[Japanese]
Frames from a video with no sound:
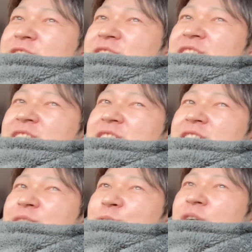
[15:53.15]
なん
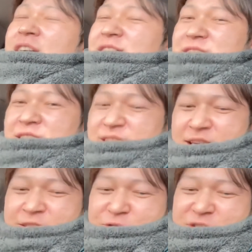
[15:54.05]
か、分かって
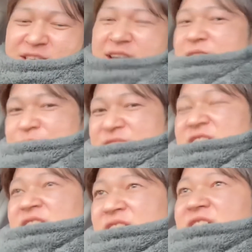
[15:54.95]
たけど行かへんみ
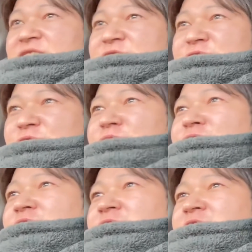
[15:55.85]
たいな、そう
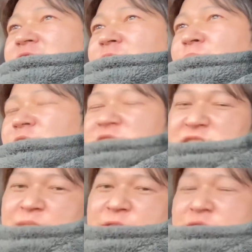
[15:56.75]
いう風に思っ
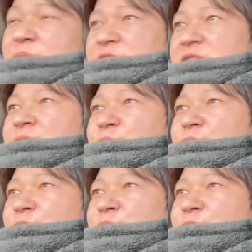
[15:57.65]
ちゃいますわ、みたいな。